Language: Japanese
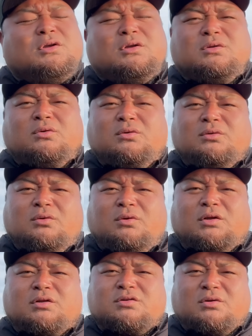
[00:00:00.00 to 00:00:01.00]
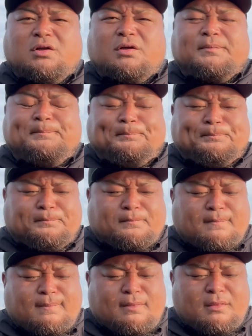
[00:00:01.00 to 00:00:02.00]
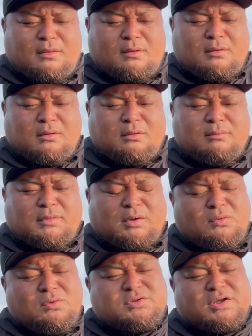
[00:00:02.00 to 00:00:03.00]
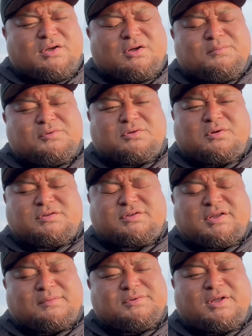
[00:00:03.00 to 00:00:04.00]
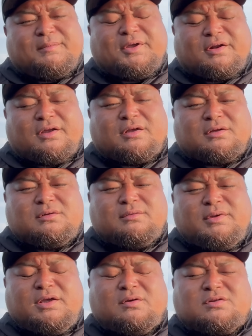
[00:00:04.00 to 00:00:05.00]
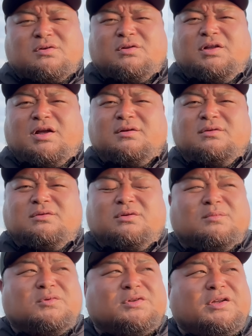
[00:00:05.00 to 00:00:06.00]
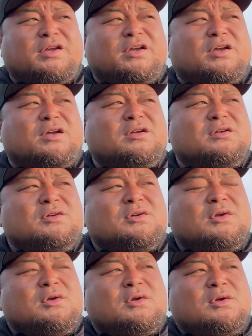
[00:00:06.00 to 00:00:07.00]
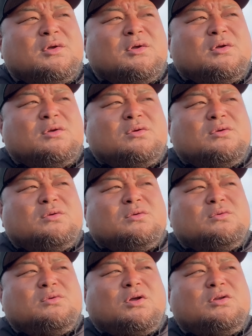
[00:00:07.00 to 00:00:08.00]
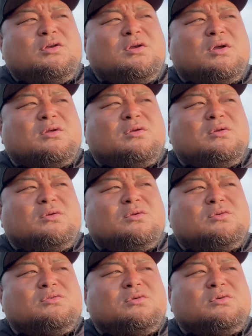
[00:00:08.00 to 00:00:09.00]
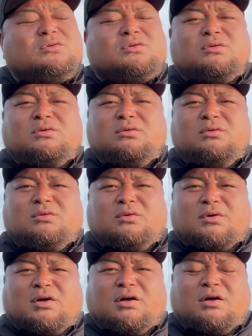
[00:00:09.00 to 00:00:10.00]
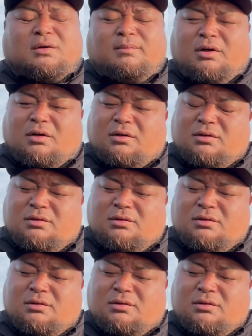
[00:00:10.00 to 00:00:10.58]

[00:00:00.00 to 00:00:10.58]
どうなんでしょうね。まあ、大津愛川をぶっ壊すは多分ダメやね。名誉毀損になると思うんで。のどぐろとか、まあ、